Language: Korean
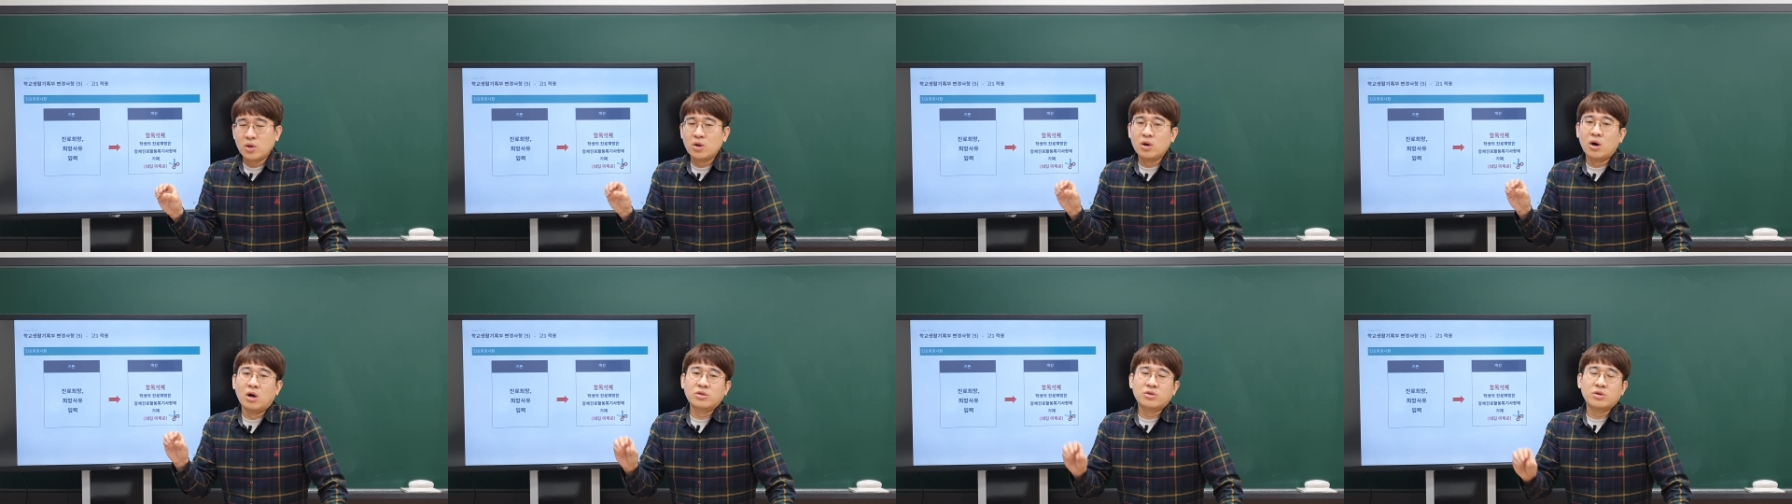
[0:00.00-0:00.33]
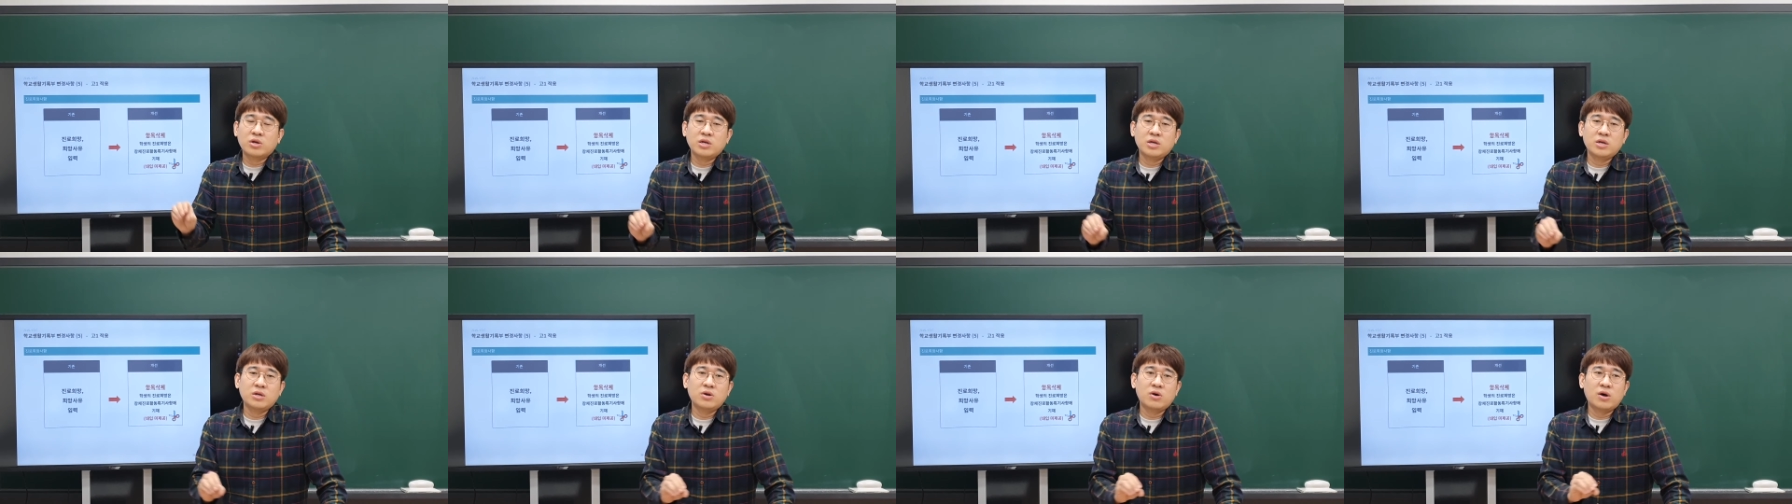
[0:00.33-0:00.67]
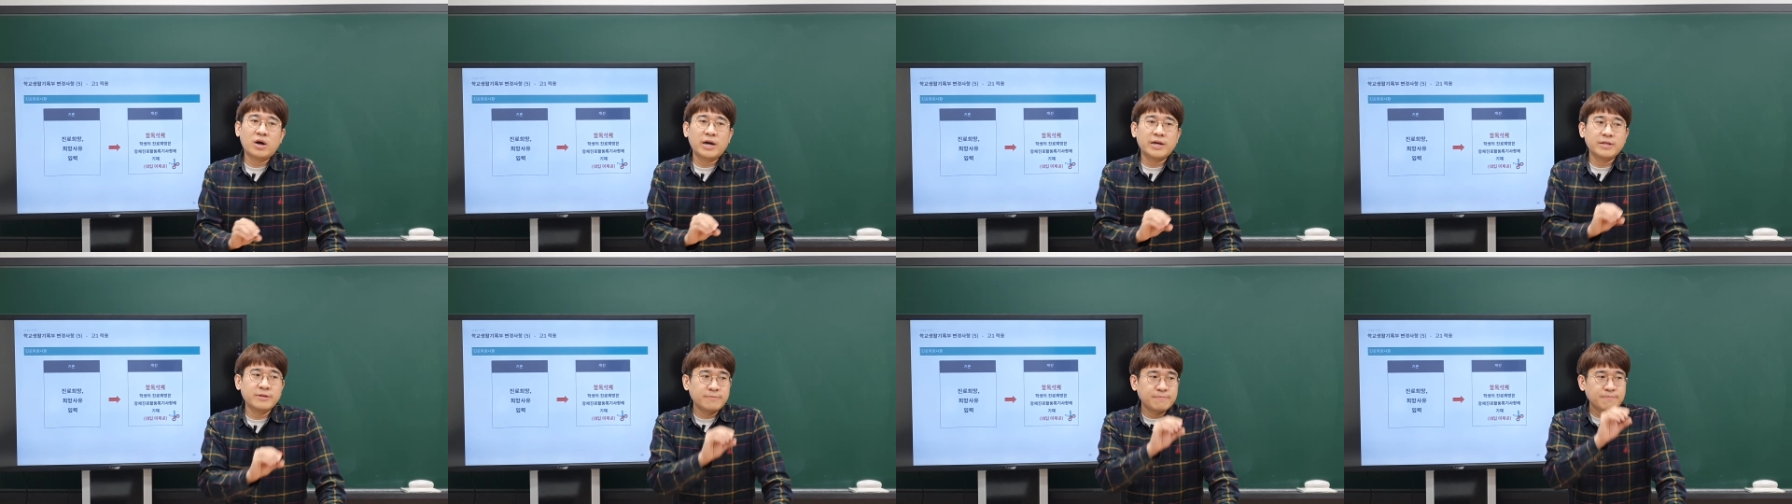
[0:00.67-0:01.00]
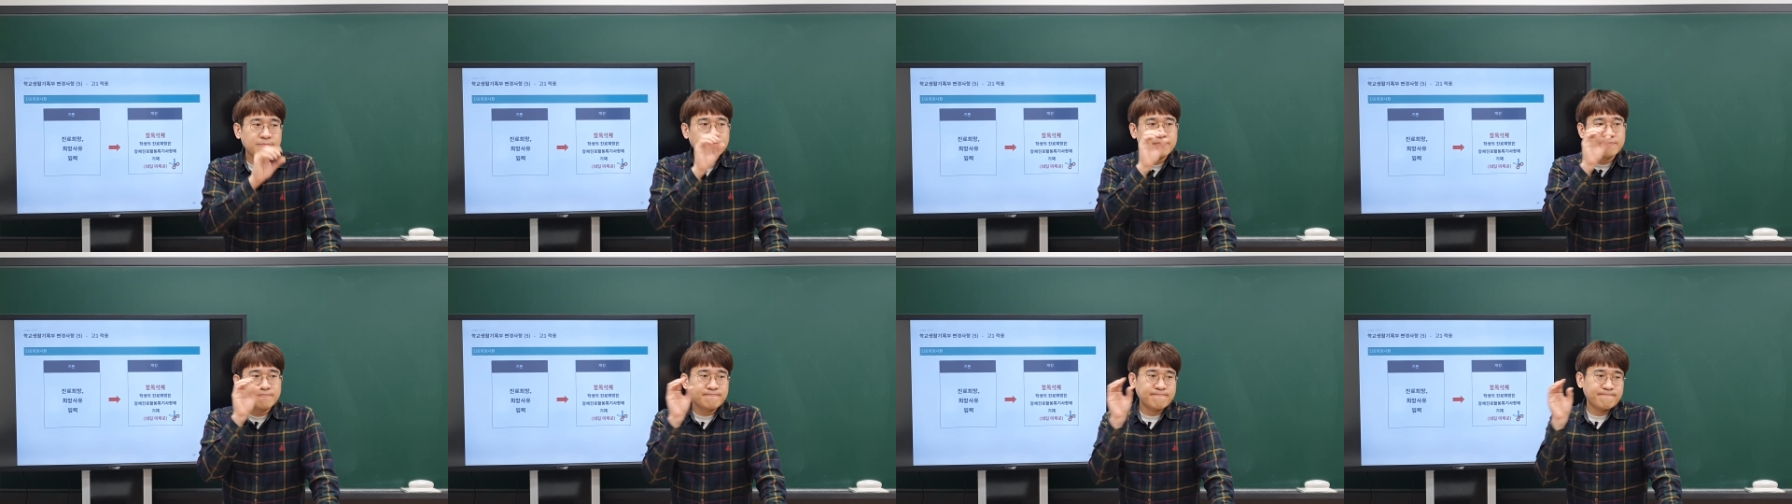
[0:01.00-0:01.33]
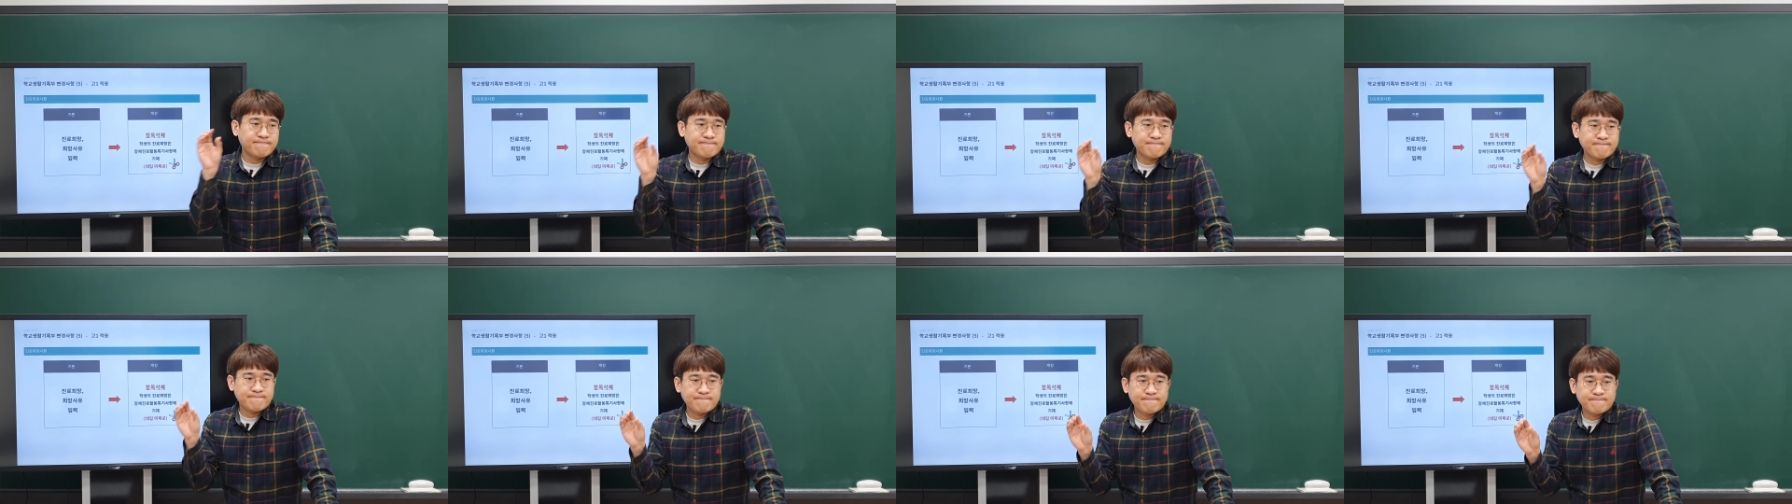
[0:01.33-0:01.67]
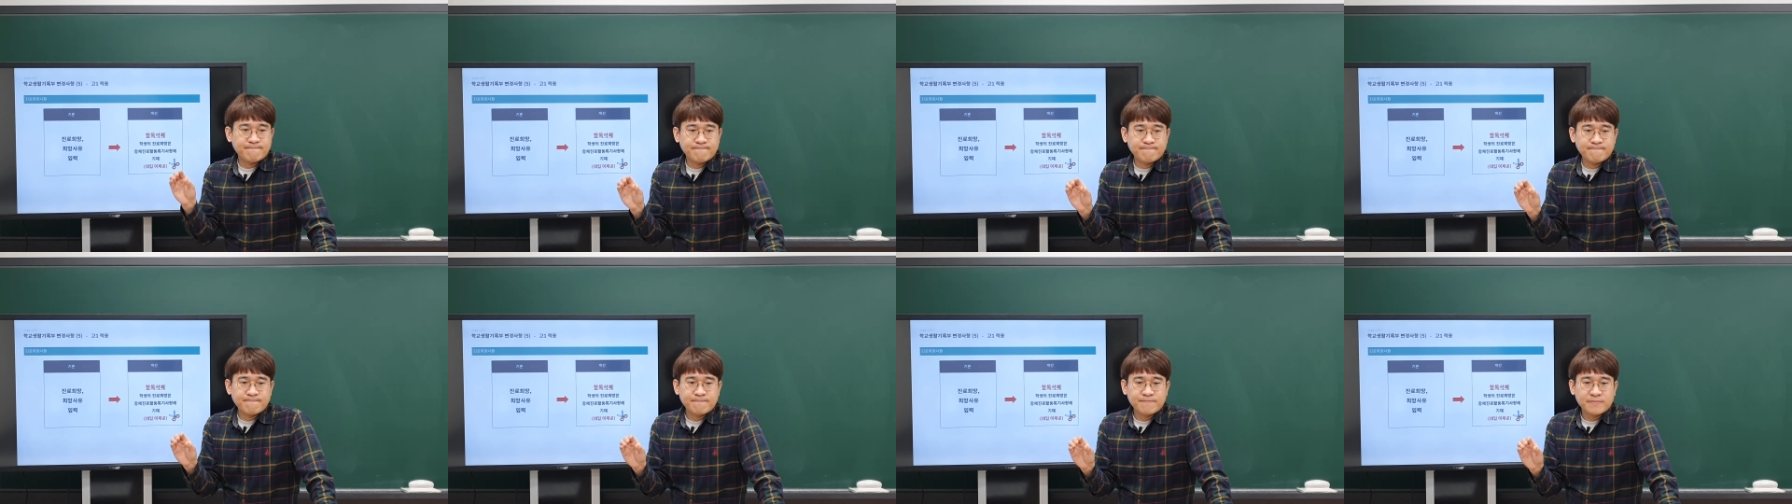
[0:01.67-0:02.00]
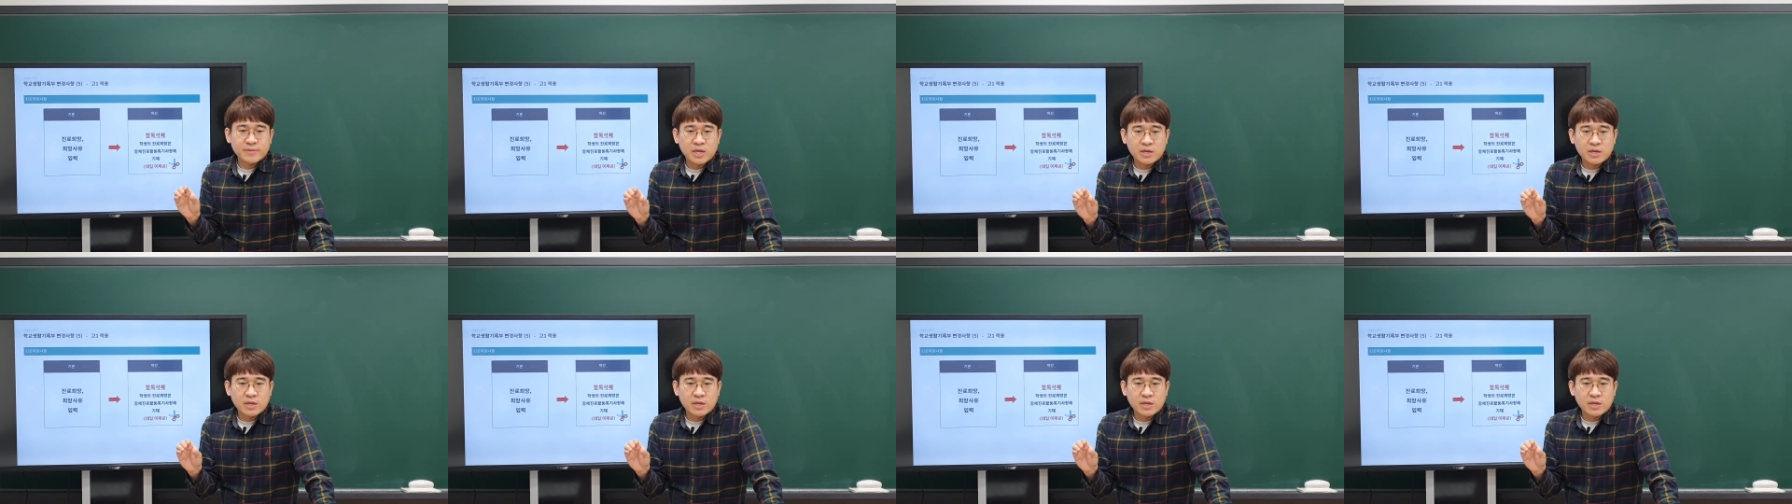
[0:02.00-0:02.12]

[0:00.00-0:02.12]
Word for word: 어떤 이러한 음,